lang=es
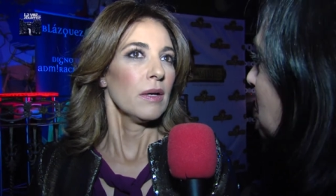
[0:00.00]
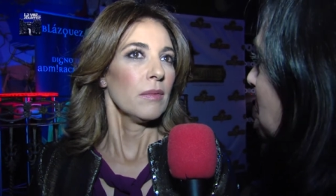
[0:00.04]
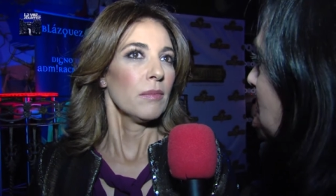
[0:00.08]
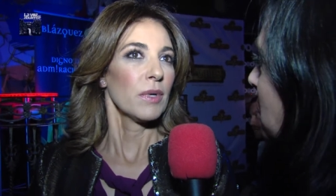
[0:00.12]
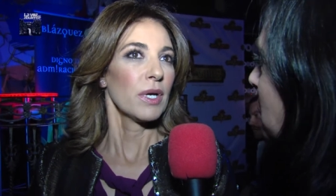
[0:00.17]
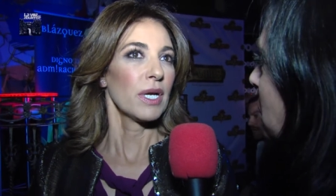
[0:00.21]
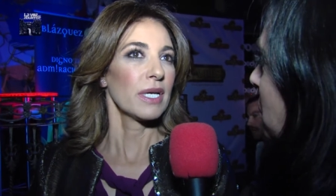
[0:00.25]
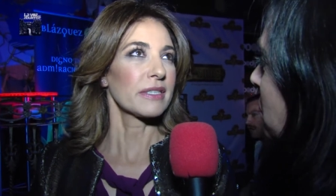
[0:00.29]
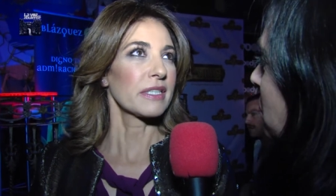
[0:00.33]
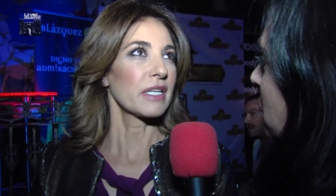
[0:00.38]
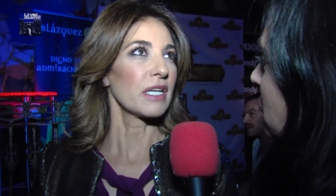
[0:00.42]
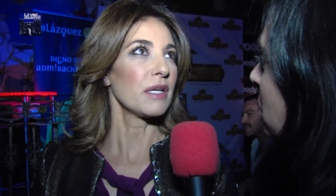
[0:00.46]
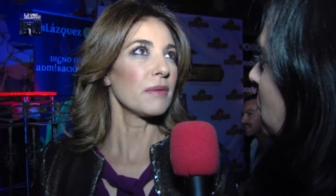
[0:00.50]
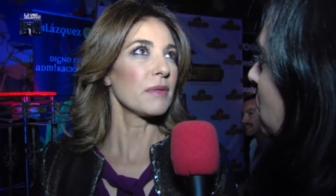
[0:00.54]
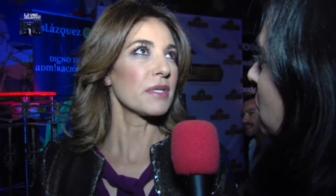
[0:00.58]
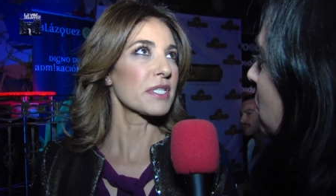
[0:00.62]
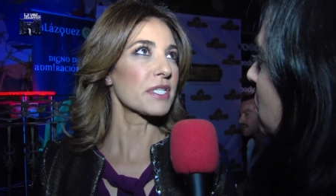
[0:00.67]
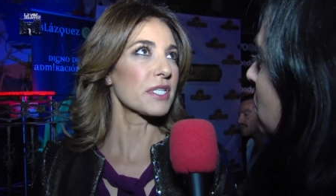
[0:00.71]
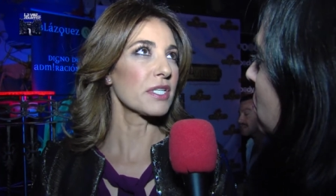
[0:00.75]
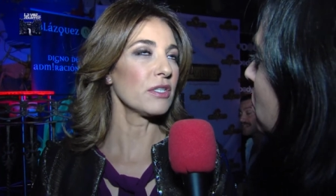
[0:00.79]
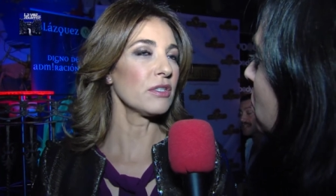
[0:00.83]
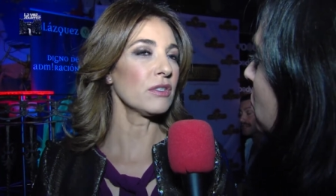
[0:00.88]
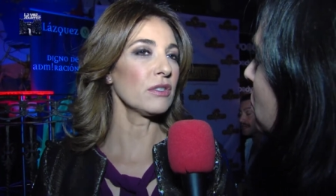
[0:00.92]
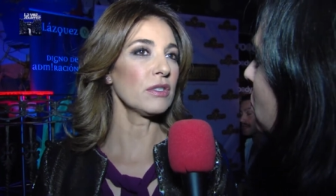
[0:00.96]
Bueno, la
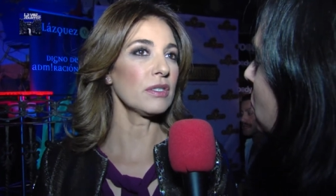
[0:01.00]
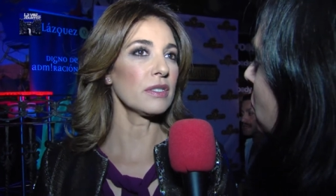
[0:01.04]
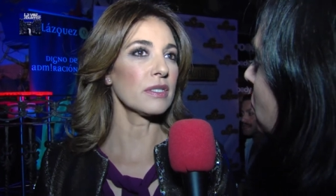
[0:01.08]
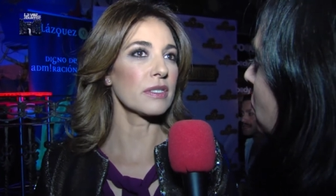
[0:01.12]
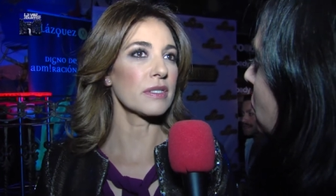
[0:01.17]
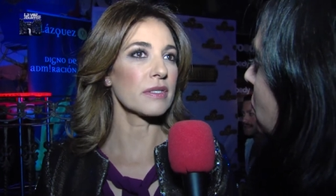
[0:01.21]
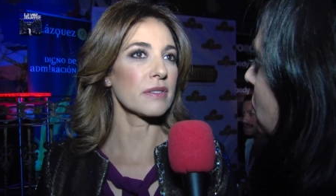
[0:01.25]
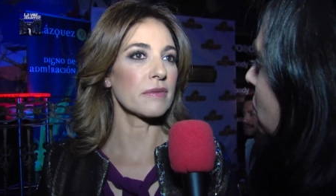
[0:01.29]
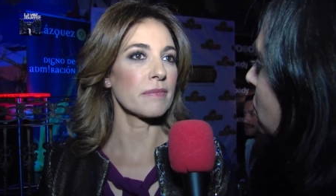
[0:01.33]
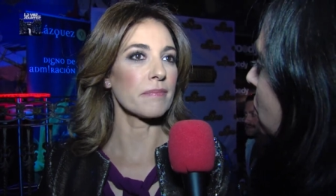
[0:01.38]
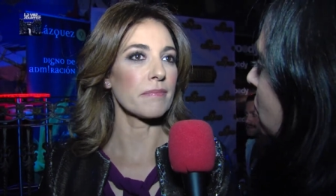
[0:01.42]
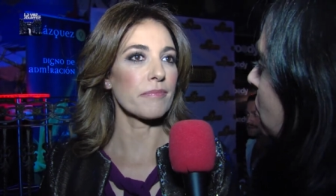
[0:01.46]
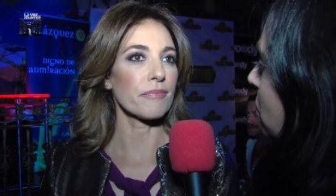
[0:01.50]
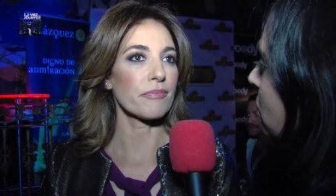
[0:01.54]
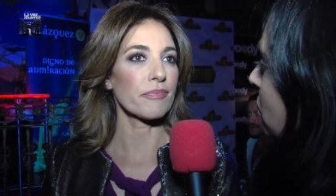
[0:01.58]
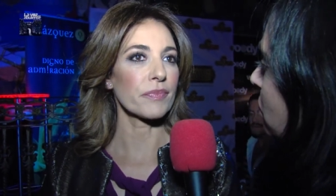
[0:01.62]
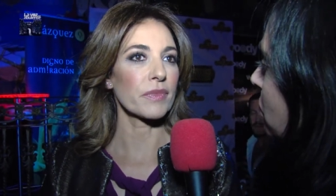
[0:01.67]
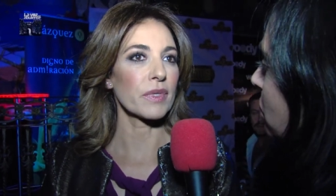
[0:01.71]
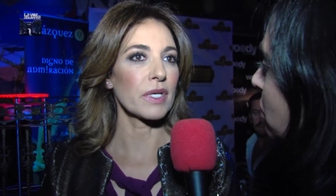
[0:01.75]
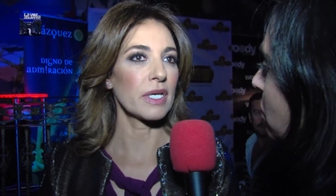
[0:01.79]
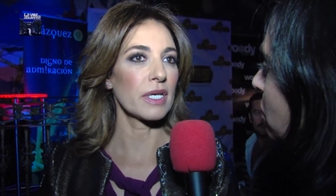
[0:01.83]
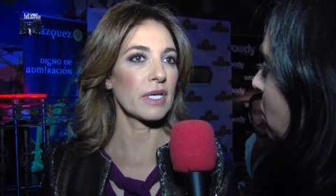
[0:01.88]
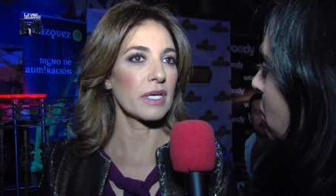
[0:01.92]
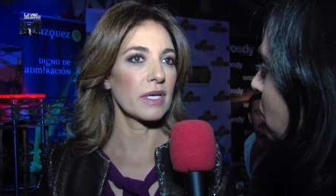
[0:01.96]
televisión
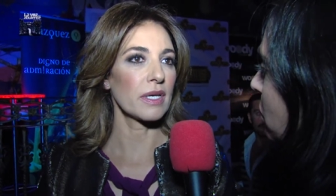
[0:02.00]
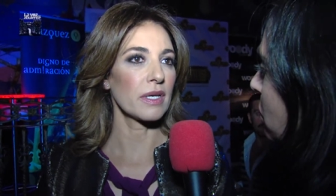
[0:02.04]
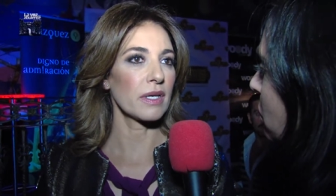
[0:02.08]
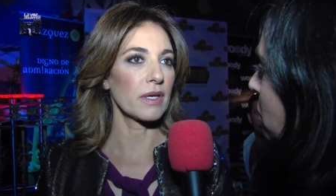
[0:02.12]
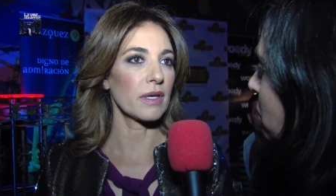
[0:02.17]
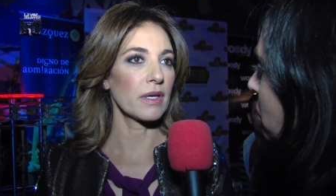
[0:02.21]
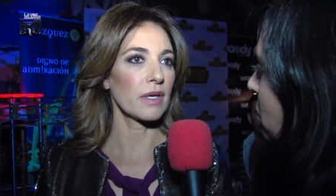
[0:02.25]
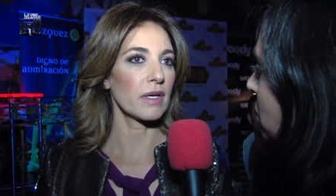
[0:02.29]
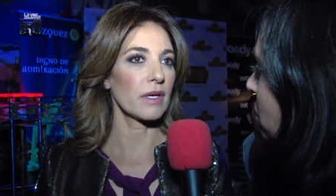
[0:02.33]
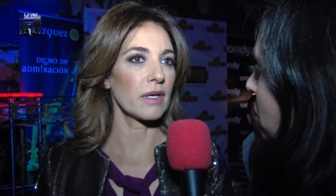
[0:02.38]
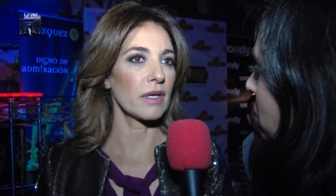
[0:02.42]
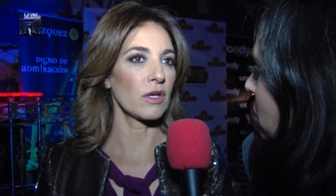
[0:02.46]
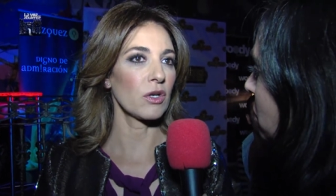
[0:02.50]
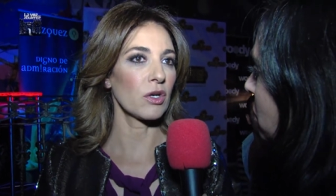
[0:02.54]
eh,